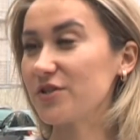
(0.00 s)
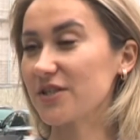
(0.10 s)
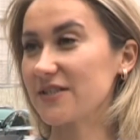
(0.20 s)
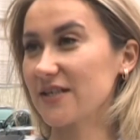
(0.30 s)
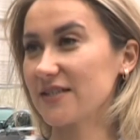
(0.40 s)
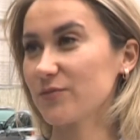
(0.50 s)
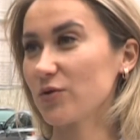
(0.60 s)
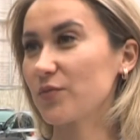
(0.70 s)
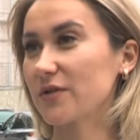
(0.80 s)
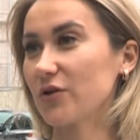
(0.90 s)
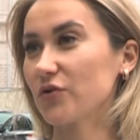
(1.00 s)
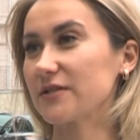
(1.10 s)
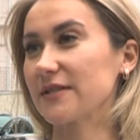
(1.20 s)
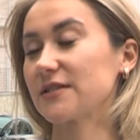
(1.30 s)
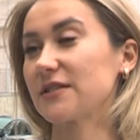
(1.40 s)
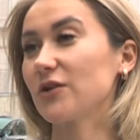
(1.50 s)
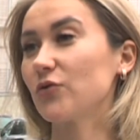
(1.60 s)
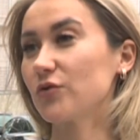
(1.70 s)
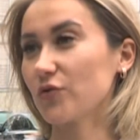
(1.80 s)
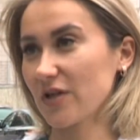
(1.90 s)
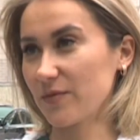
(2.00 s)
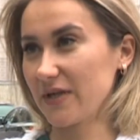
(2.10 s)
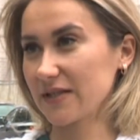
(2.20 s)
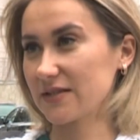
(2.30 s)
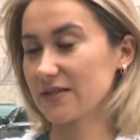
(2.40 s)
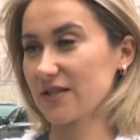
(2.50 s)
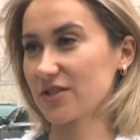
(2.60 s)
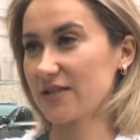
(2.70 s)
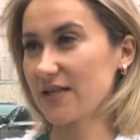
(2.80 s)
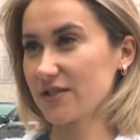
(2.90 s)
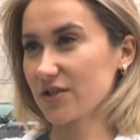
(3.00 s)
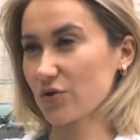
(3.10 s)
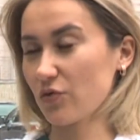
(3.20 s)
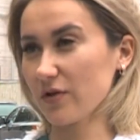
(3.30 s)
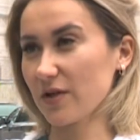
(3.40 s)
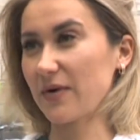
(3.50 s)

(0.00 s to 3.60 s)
очередь э, тепло подается на социально-культурные объекты. Это наши садики, школы и